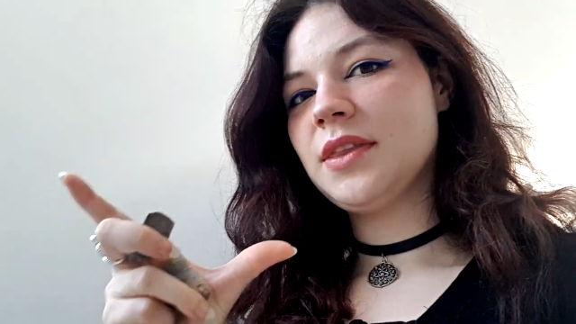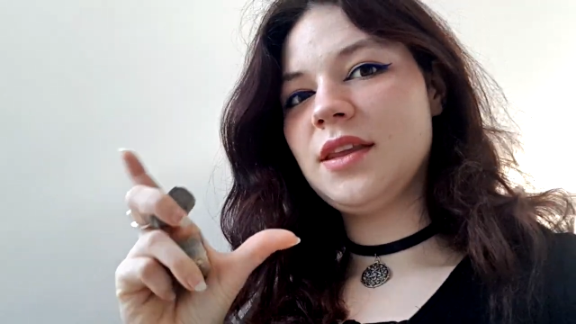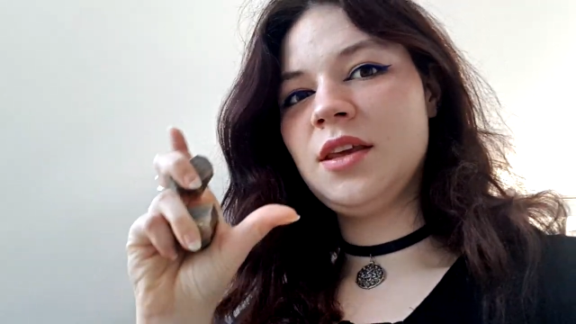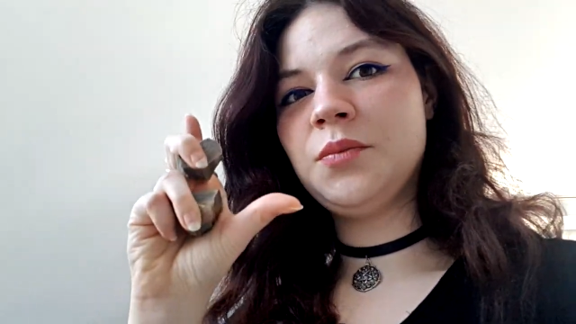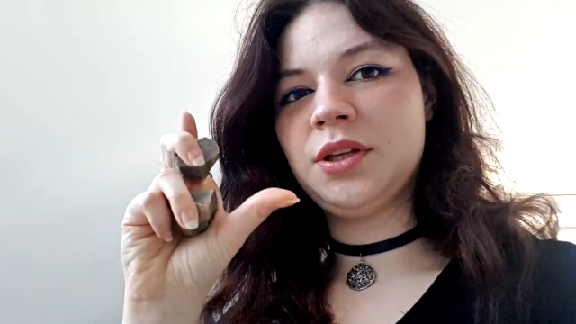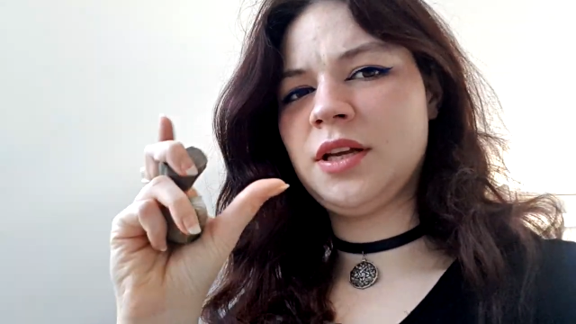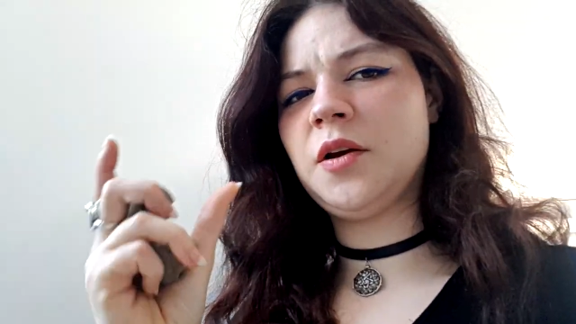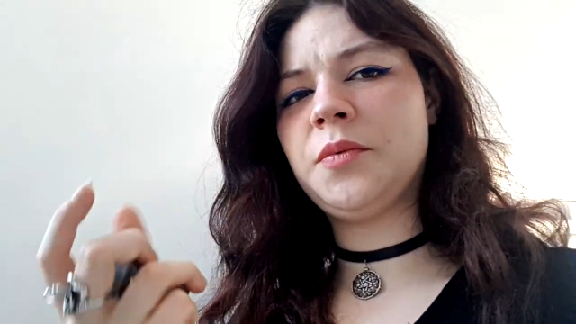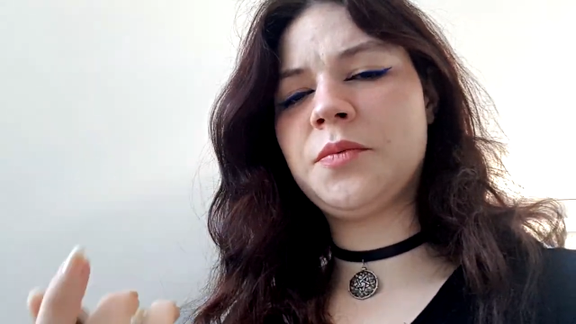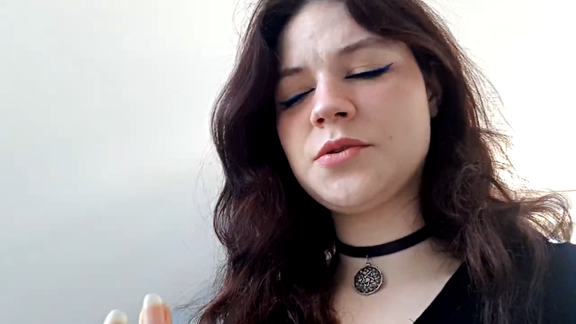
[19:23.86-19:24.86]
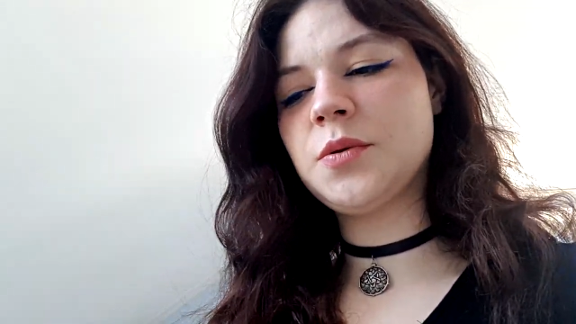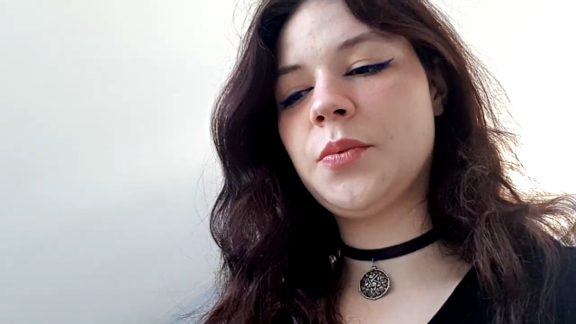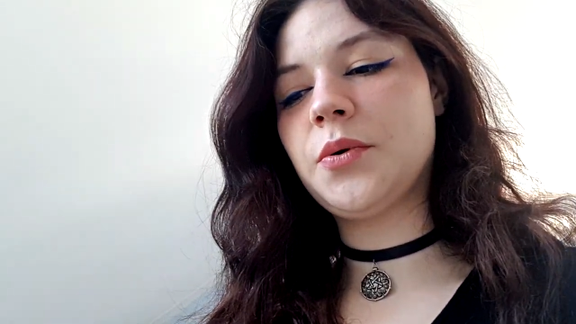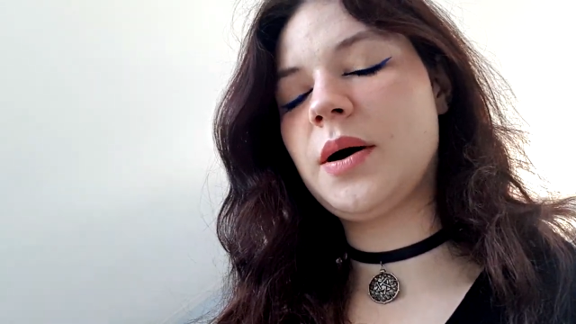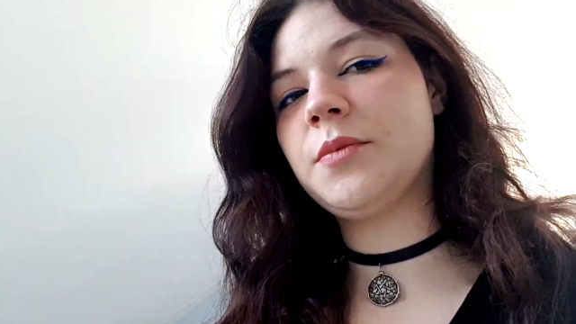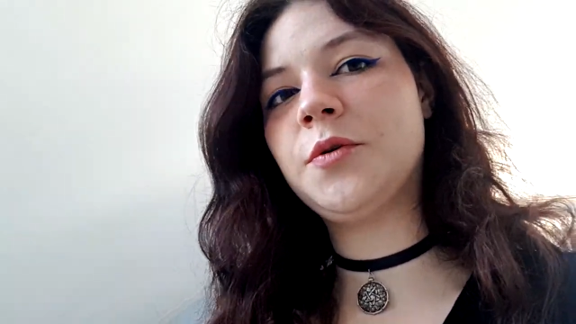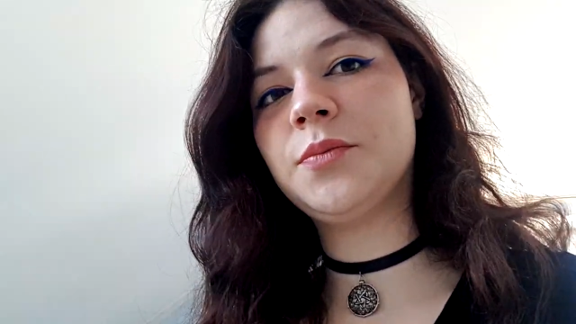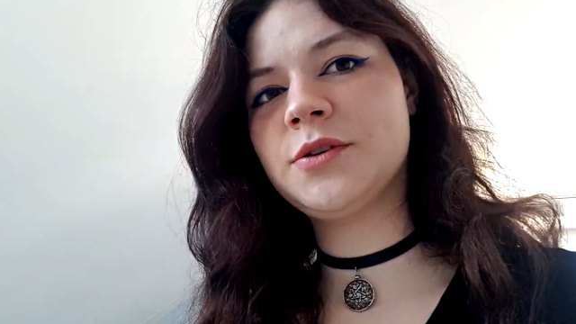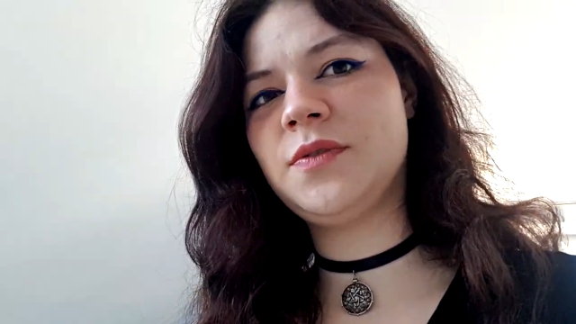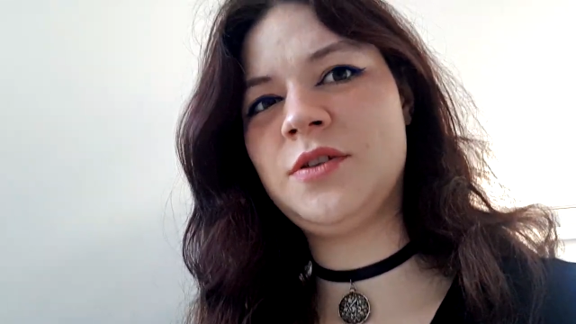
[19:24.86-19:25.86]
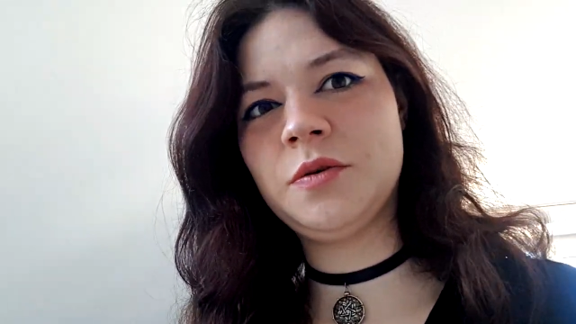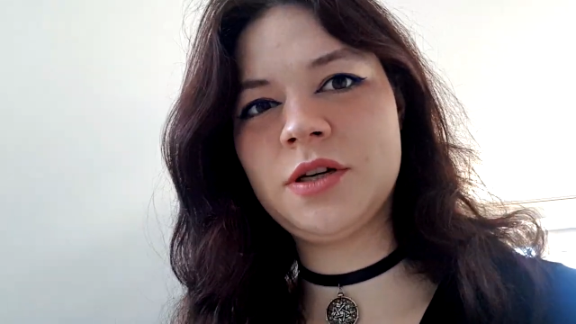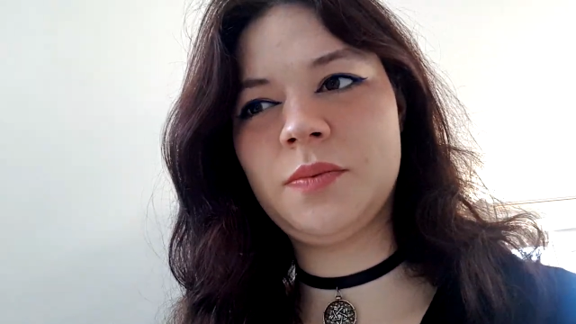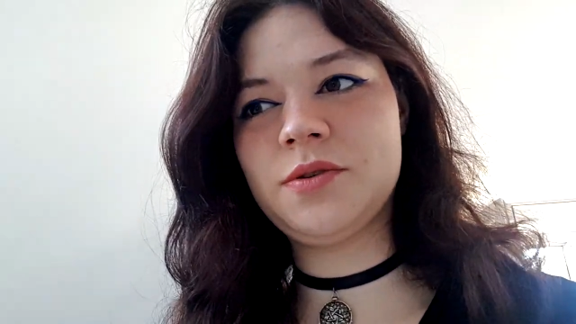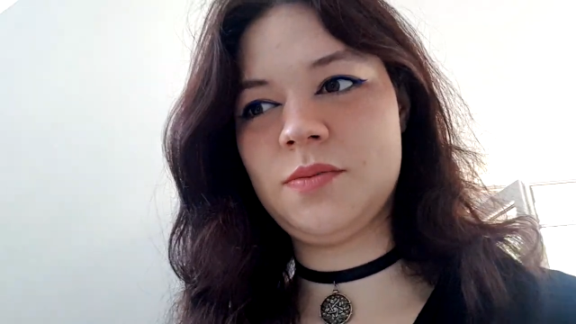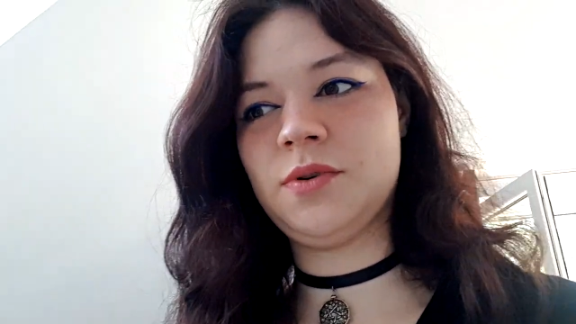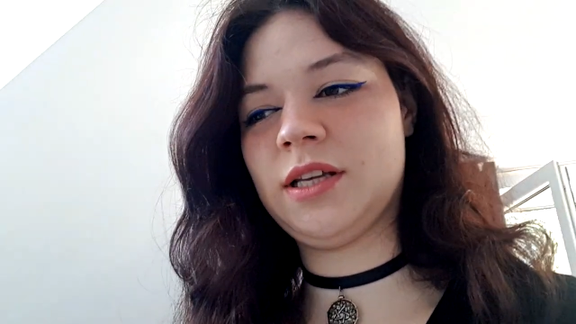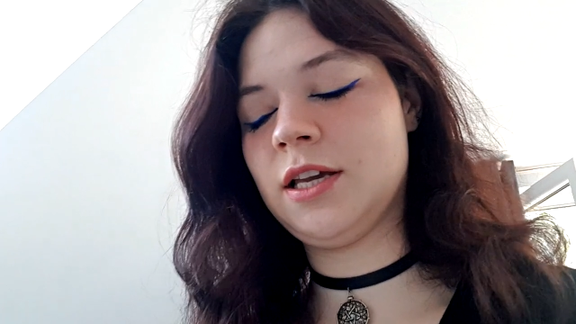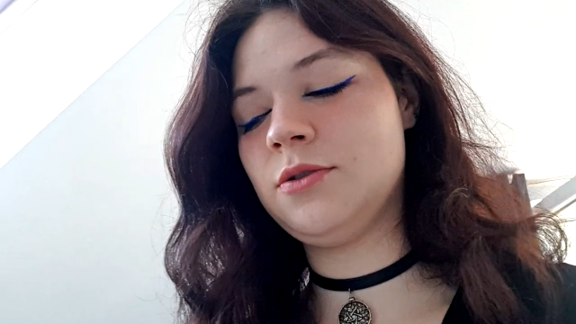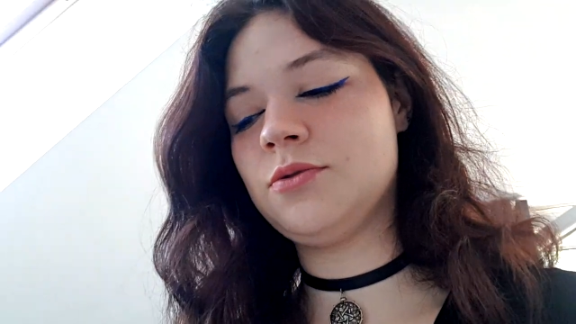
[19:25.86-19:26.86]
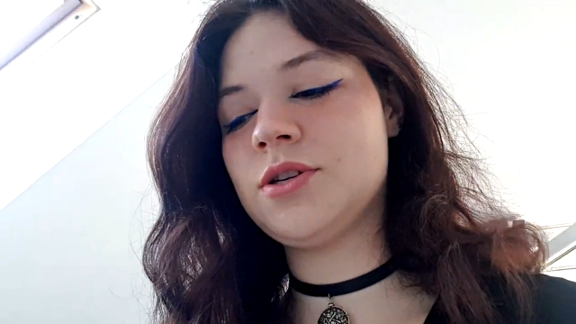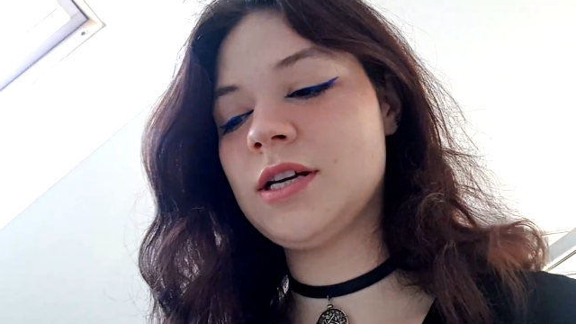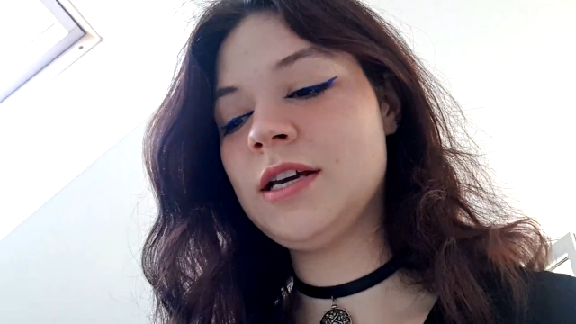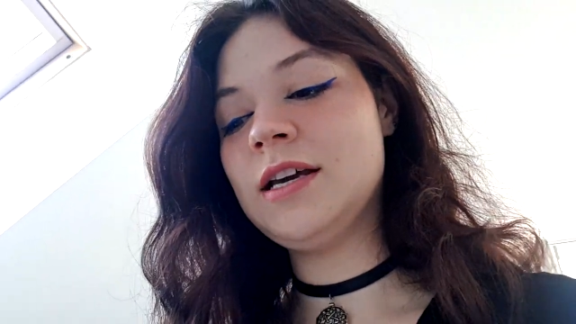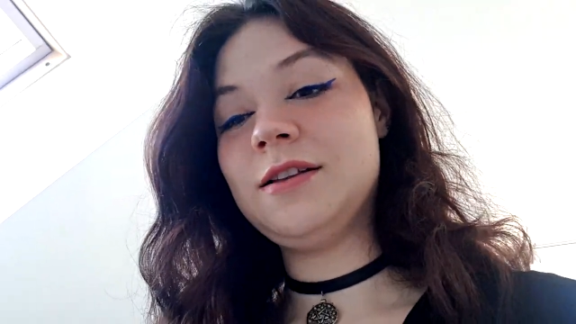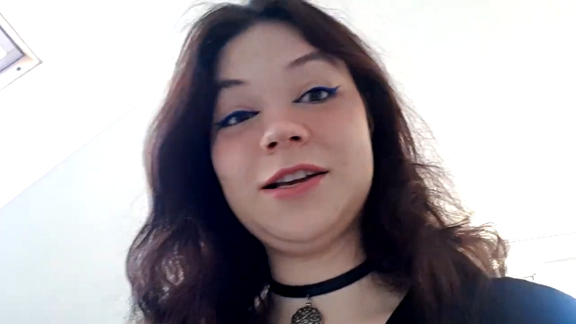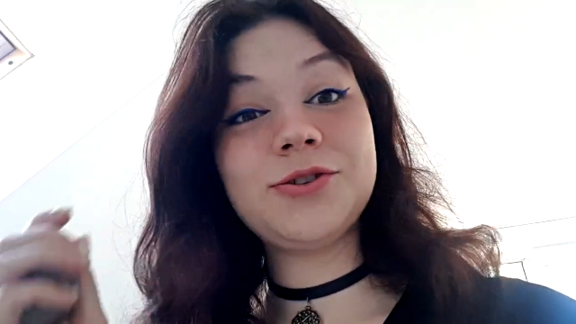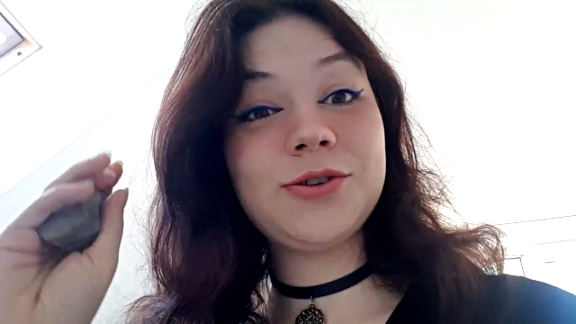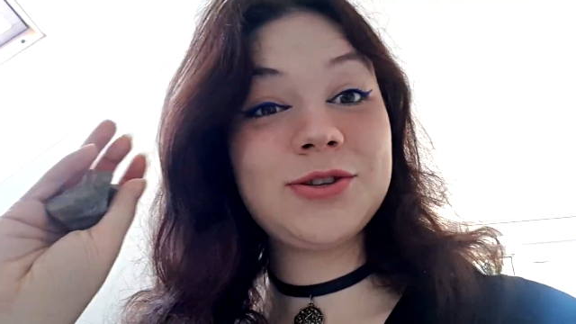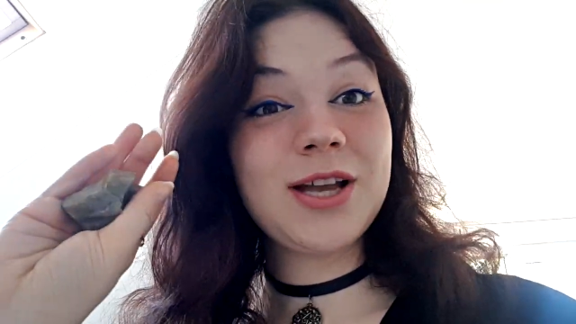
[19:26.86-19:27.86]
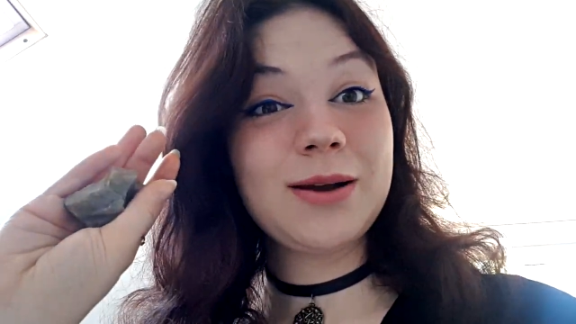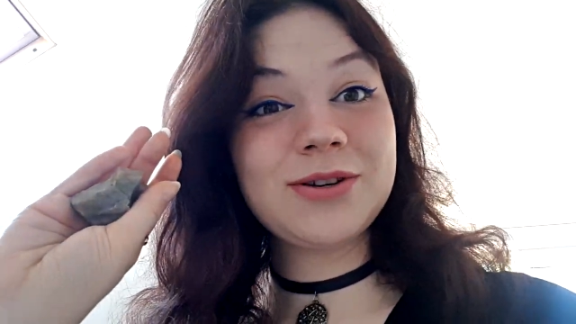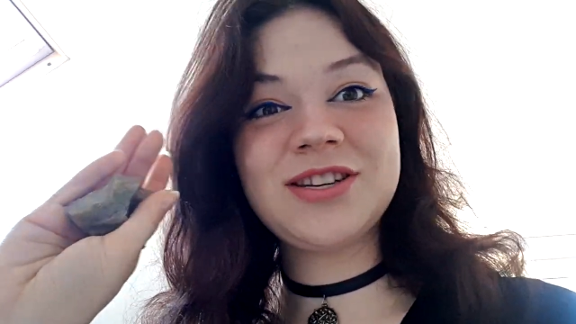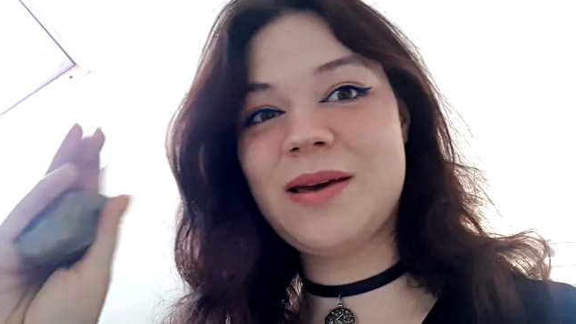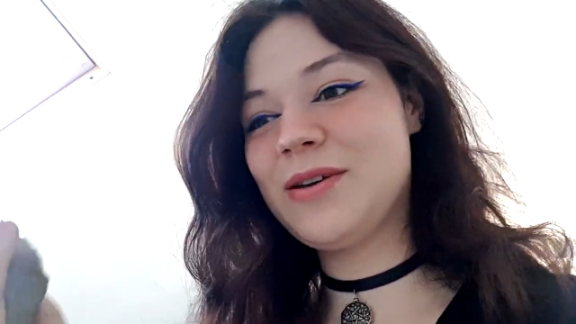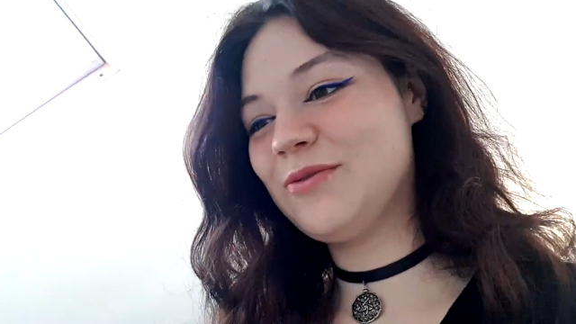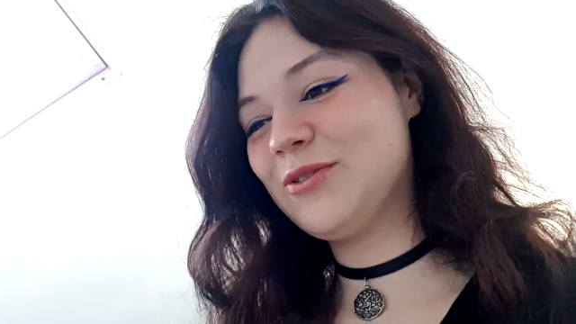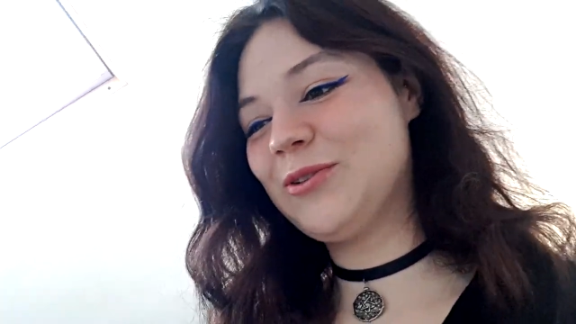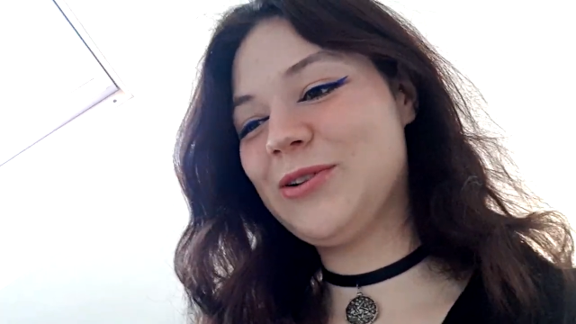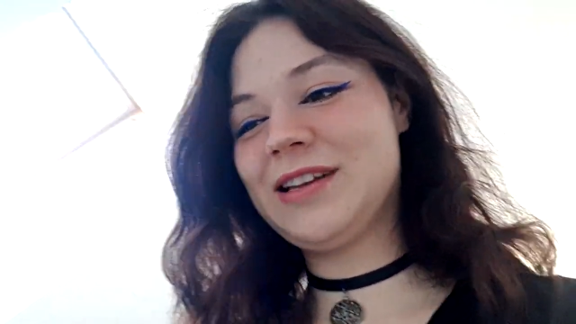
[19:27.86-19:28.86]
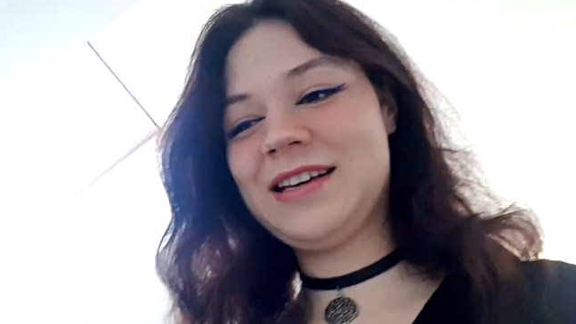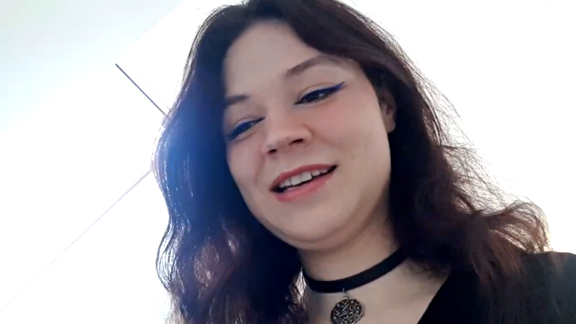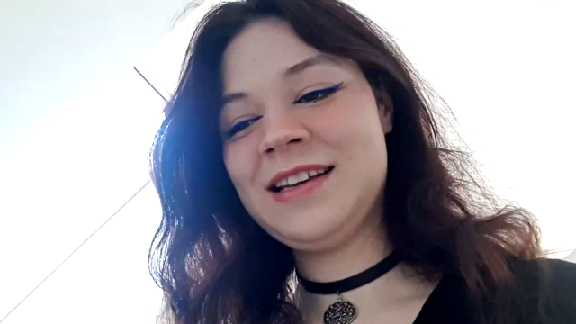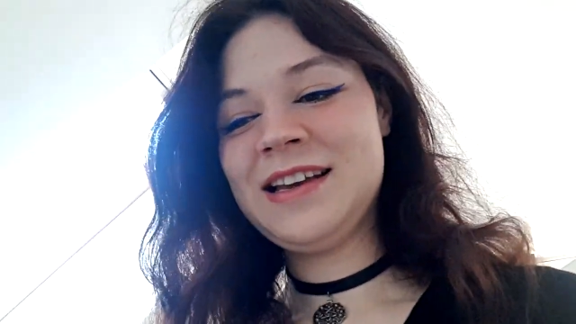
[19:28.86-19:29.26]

i my to tak go po prostu połamał, bo stwierdził, że po co mu taki duży. Także dostałam krzemień w ogóle.